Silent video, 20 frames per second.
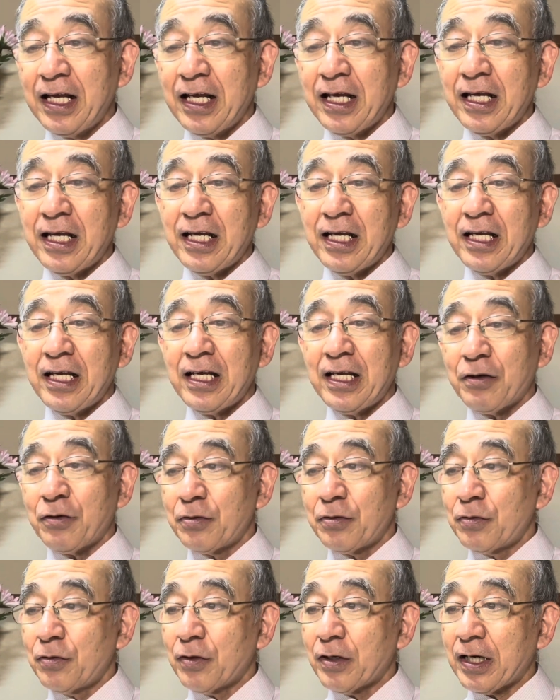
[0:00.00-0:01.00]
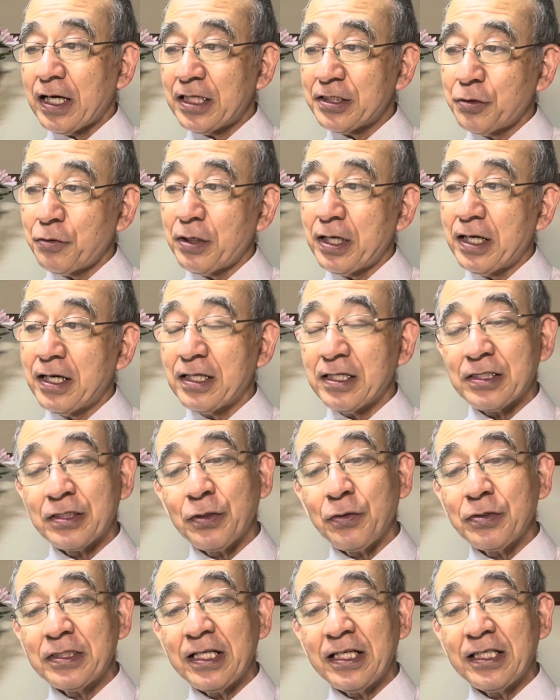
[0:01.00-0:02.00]
えこの箇所、は、
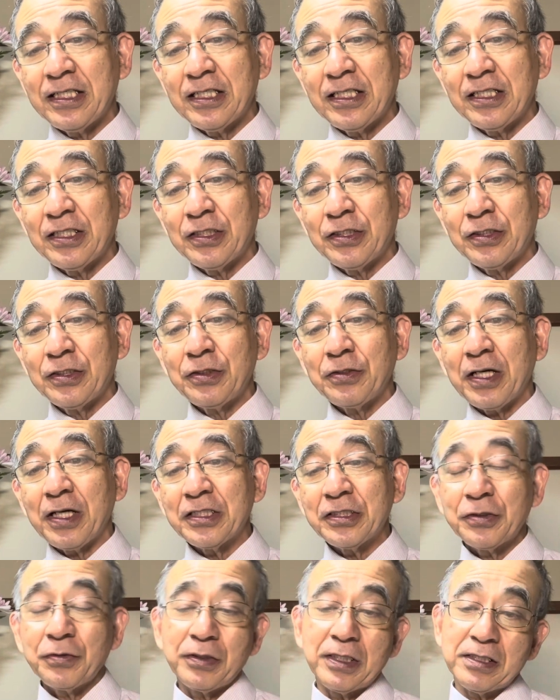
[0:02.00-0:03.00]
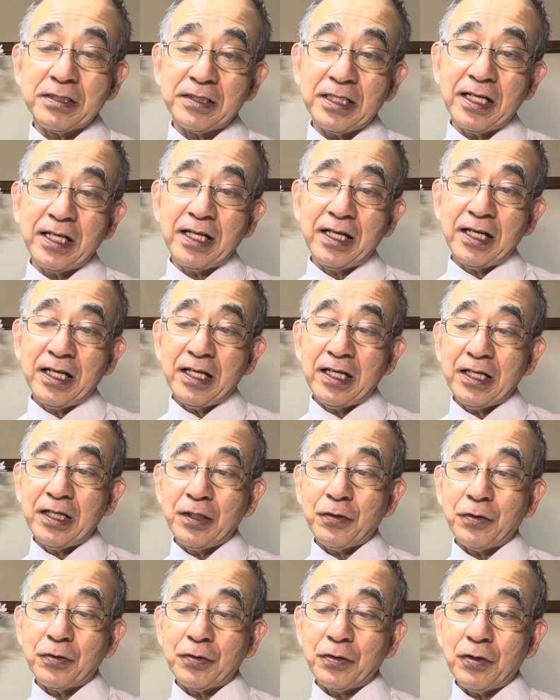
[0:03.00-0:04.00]
創世紀18章ですね、え
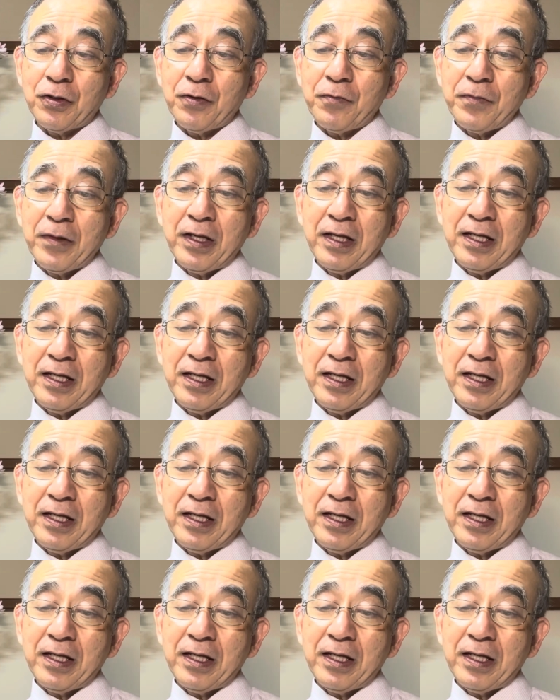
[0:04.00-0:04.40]
この、